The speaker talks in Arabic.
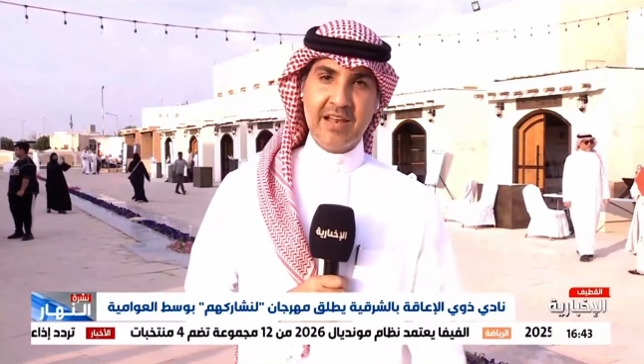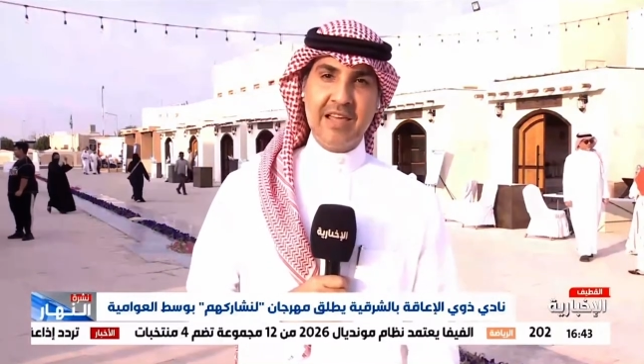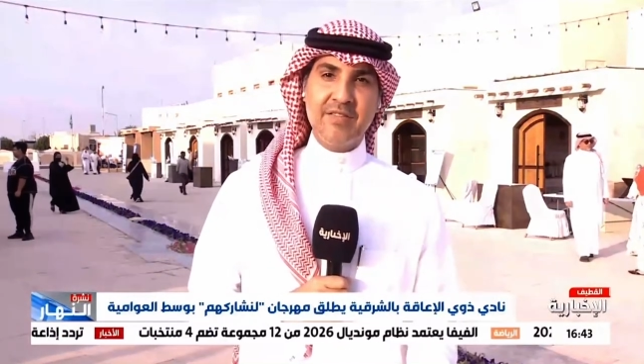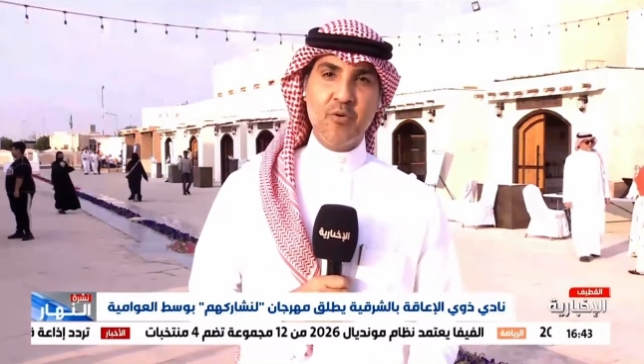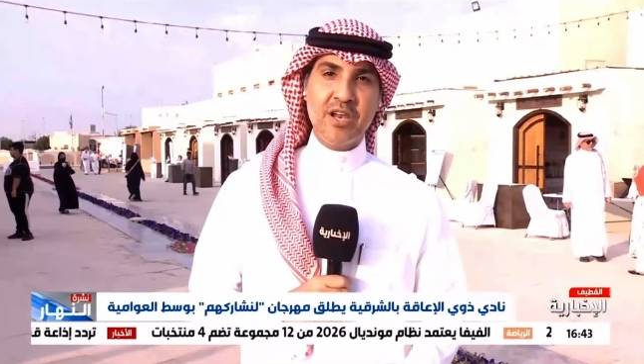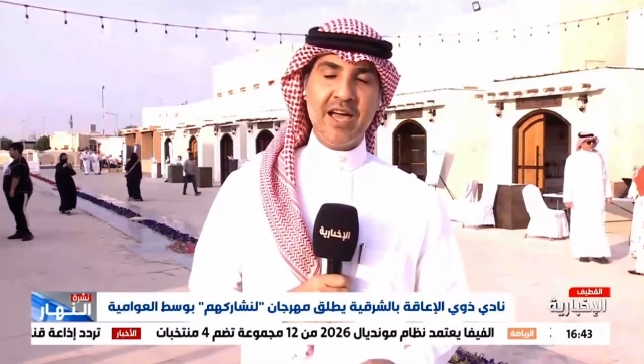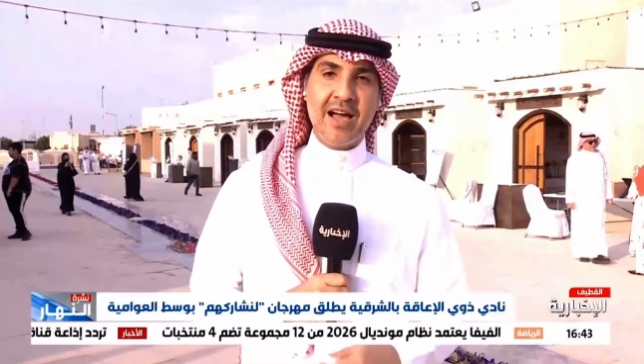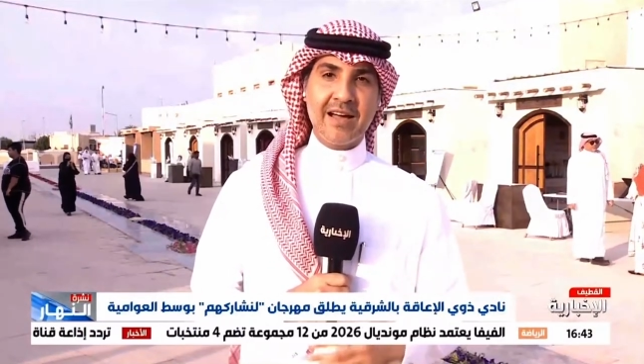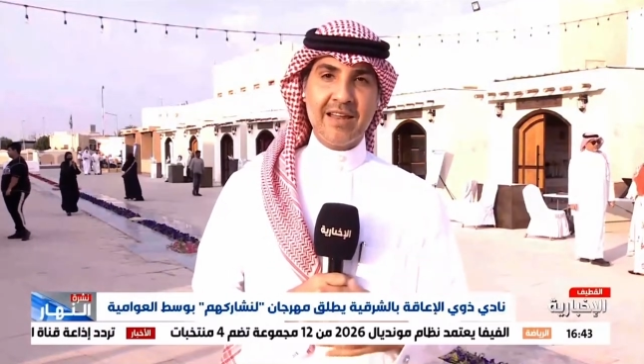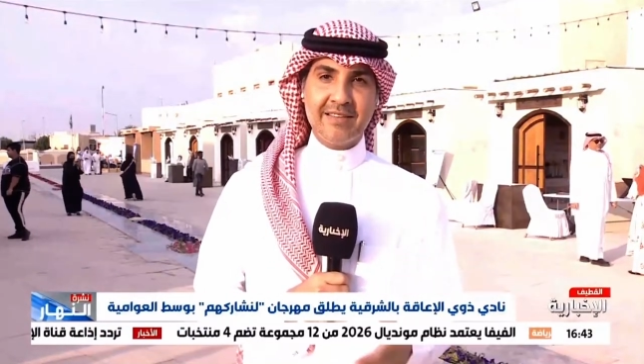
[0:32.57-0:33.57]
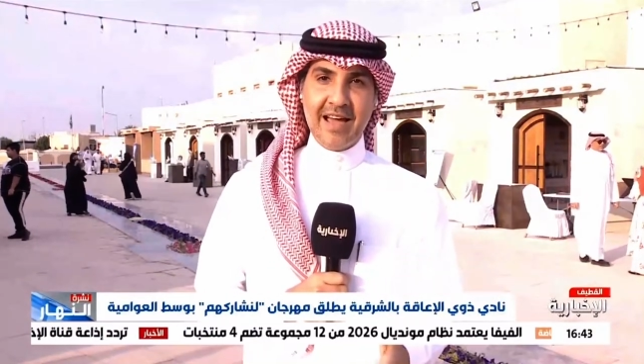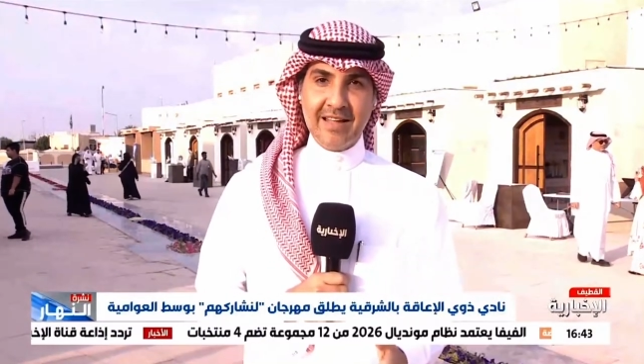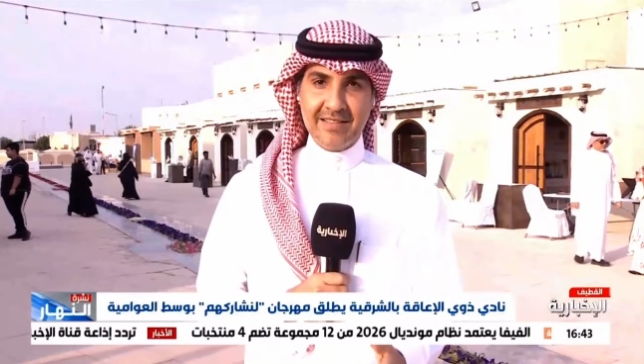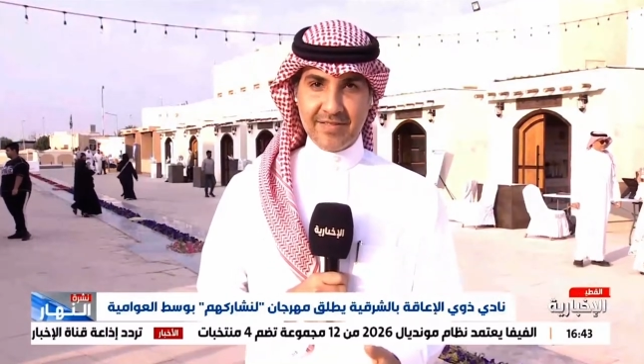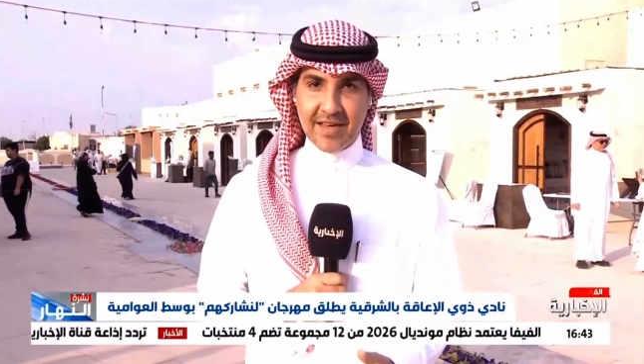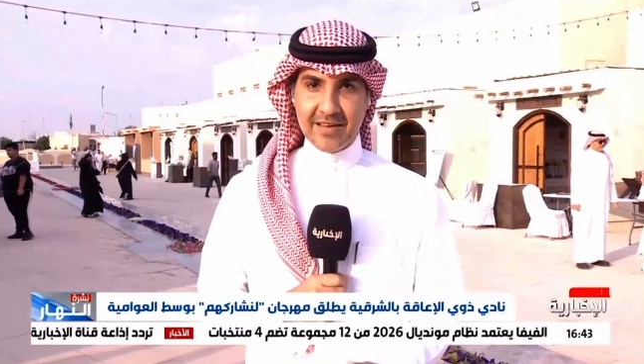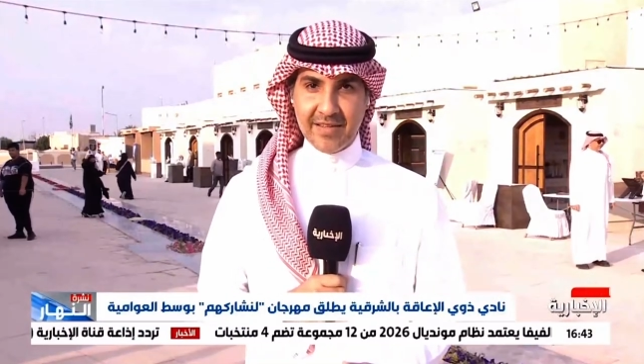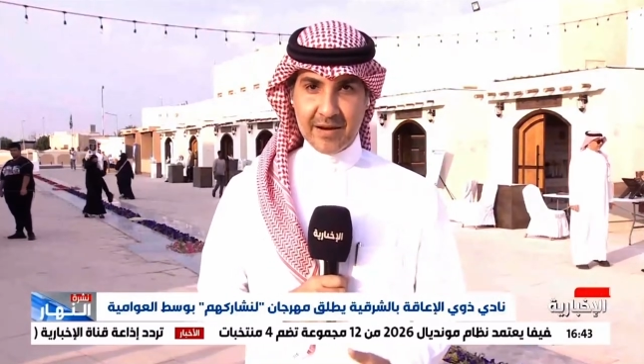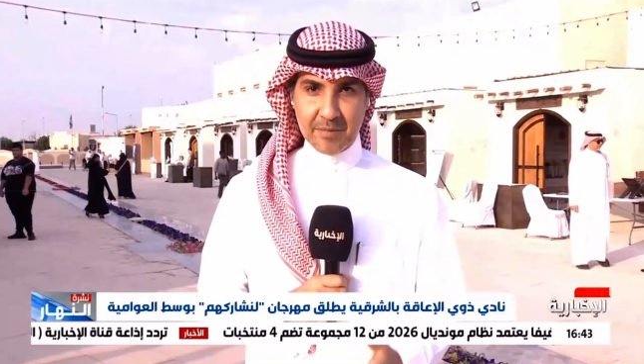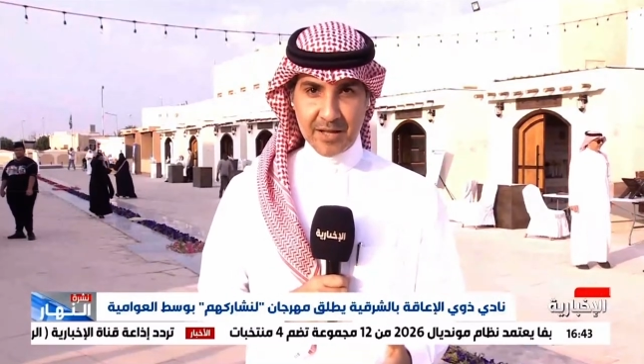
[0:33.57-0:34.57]
لذوي الإعاقة نتحدث
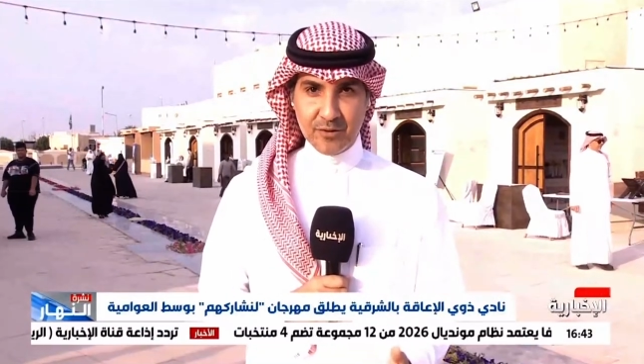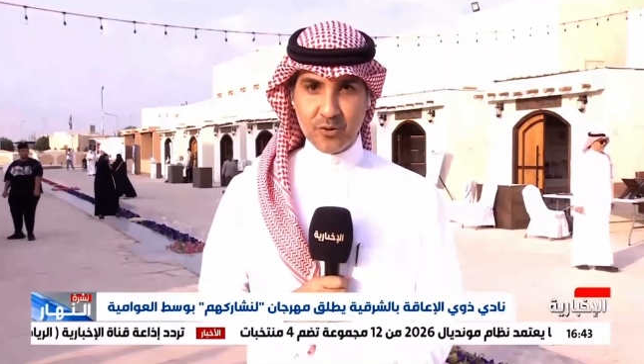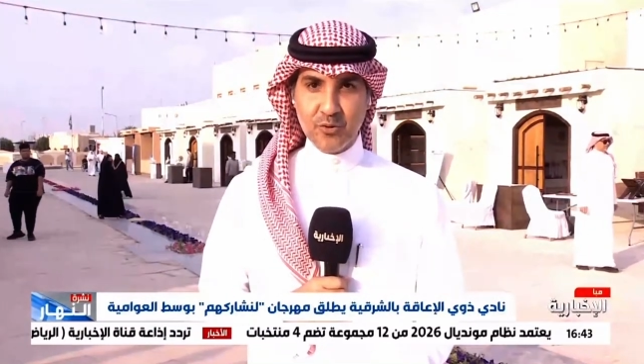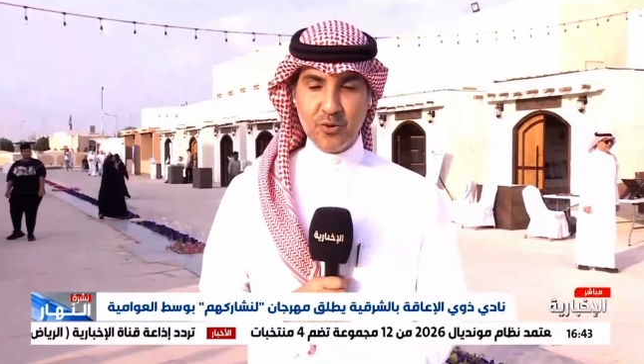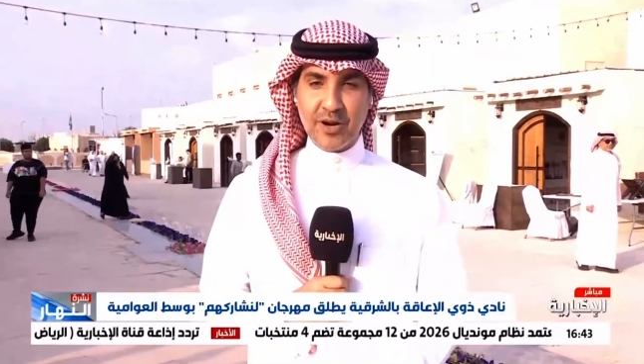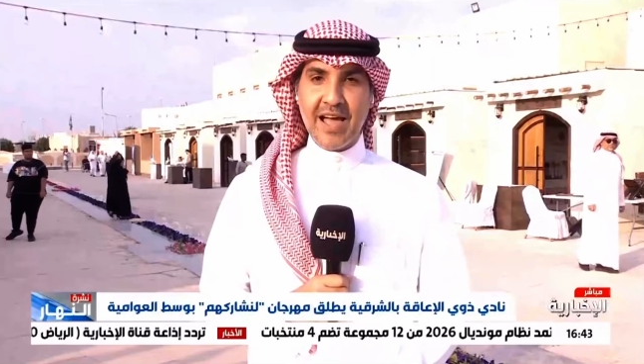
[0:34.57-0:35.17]
أكثر مع الدكتور